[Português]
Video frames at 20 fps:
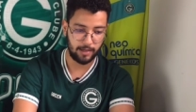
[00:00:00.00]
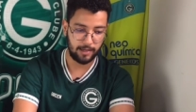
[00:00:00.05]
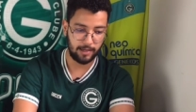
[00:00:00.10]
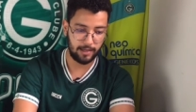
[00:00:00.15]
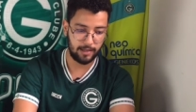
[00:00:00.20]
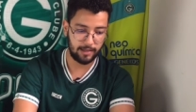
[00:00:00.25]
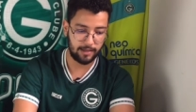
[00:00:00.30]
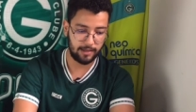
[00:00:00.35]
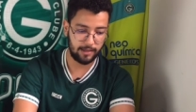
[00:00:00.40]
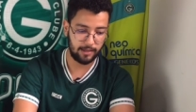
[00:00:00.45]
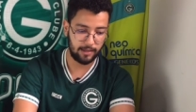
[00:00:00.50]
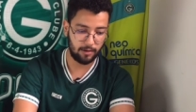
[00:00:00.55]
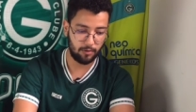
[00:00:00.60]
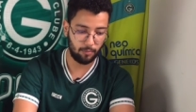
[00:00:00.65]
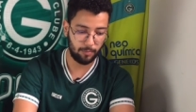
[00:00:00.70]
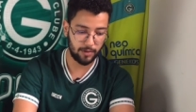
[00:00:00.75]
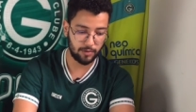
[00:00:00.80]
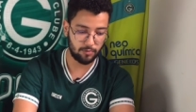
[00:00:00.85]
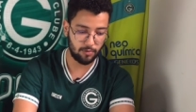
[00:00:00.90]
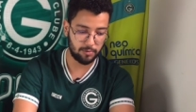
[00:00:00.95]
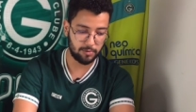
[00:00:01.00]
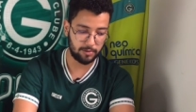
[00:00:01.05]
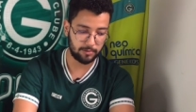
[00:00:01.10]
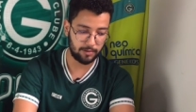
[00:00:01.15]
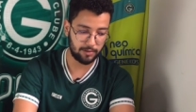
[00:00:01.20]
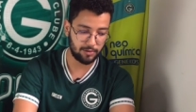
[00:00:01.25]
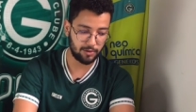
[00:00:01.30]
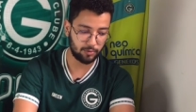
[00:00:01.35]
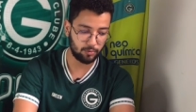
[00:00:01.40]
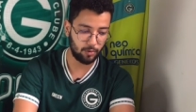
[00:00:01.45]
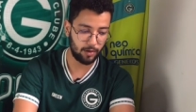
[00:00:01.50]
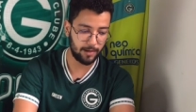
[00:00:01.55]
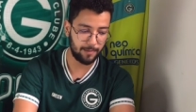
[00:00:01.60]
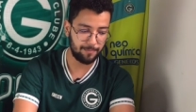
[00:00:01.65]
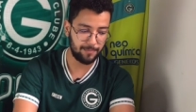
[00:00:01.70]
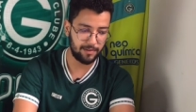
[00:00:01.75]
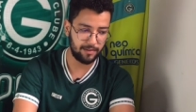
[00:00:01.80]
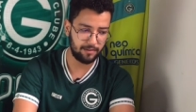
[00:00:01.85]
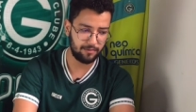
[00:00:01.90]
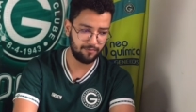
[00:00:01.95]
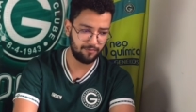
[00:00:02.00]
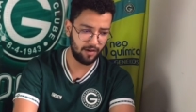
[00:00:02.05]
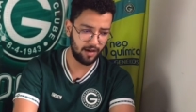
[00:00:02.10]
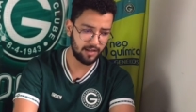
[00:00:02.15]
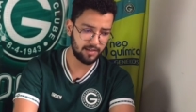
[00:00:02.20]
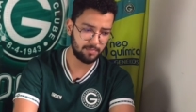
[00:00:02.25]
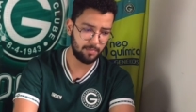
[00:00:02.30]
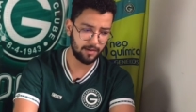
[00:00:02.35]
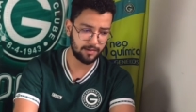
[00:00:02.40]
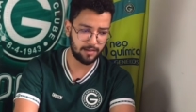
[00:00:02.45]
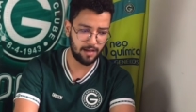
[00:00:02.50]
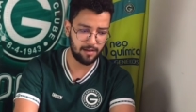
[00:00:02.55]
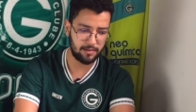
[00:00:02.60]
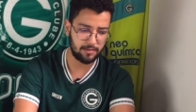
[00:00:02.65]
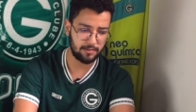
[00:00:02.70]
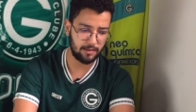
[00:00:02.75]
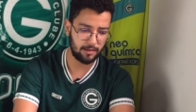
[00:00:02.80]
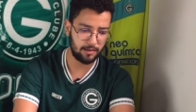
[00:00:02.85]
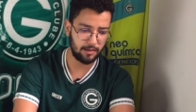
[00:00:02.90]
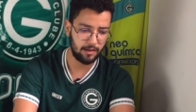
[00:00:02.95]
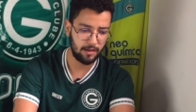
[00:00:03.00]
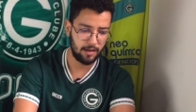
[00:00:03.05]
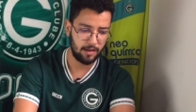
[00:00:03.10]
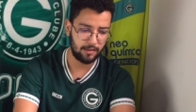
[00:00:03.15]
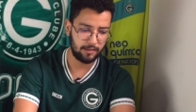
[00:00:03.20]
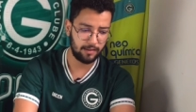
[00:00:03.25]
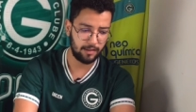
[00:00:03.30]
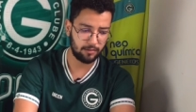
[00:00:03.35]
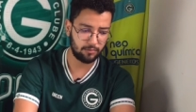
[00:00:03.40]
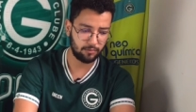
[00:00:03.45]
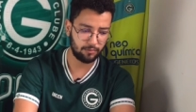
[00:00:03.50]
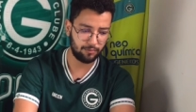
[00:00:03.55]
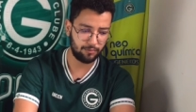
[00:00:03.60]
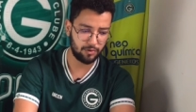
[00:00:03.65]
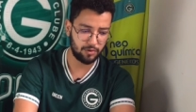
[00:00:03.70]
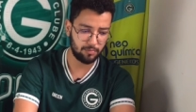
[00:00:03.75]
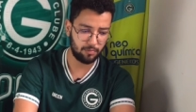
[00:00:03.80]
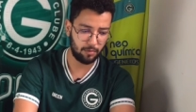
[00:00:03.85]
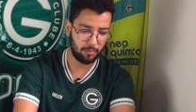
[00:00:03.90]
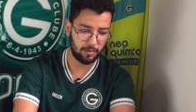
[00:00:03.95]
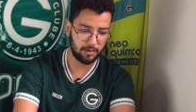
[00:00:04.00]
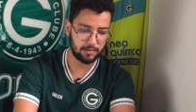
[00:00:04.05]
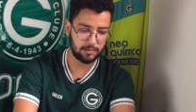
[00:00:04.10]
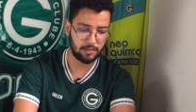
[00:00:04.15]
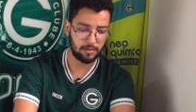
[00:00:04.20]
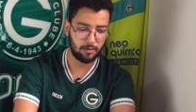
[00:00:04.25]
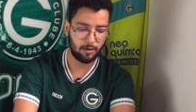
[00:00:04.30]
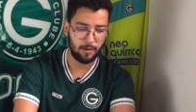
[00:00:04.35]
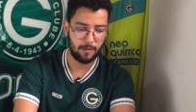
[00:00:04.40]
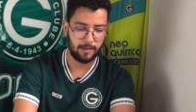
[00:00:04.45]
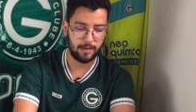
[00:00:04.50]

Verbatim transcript: Ele que começou a sua trajetória em várias passagens ali dentro do futebol brasileiro,